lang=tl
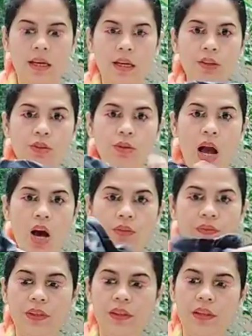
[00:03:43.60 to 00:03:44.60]
itong
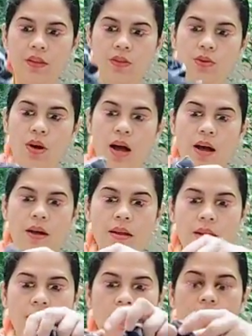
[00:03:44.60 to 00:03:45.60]
outfit na to ha.
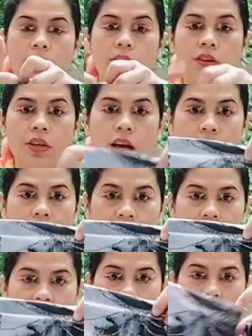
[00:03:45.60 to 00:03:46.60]
O, yan.
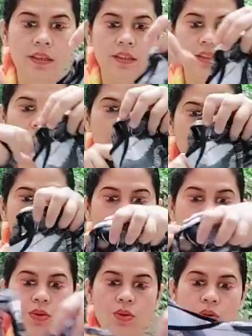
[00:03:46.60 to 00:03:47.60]
Siya
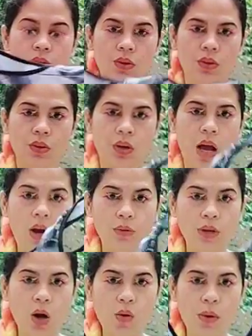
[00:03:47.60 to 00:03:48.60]
yung, ang
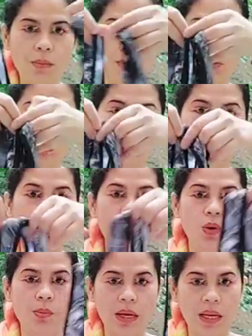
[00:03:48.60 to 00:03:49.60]
una kumabunot, siya
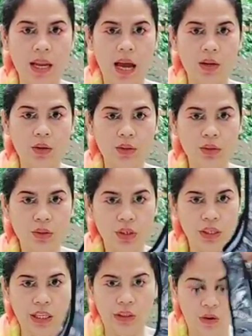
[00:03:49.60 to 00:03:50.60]
yung mananalo
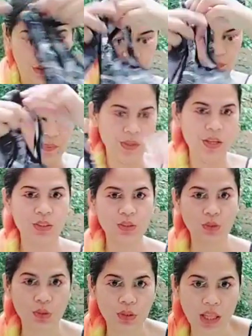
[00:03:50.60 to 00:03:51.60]
nito. So,
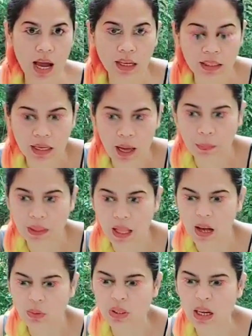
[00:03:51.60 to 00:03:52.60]
good luck. Lalapit lang
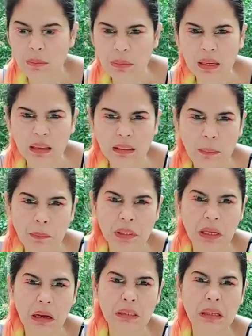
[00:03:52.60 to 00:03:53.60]
ako sa camera. Tayo
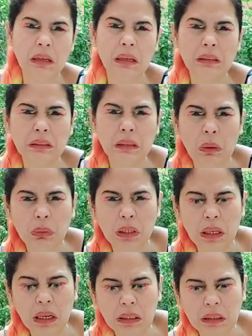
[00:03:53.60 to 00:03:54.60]
masakasakit. Ako,
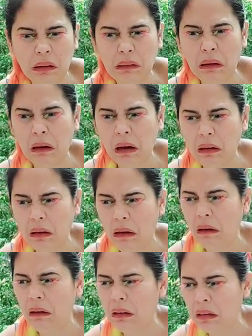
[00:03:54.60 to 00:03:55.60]
gay, gay, agay,
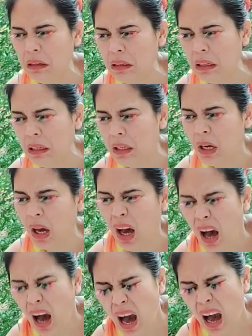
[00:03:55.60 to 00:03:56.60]
agay.
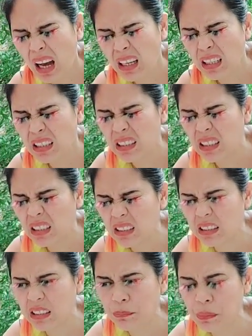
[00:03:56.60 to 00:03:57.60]
Agay,
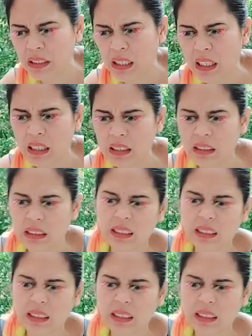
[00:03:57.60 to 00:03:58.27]
kapastilan.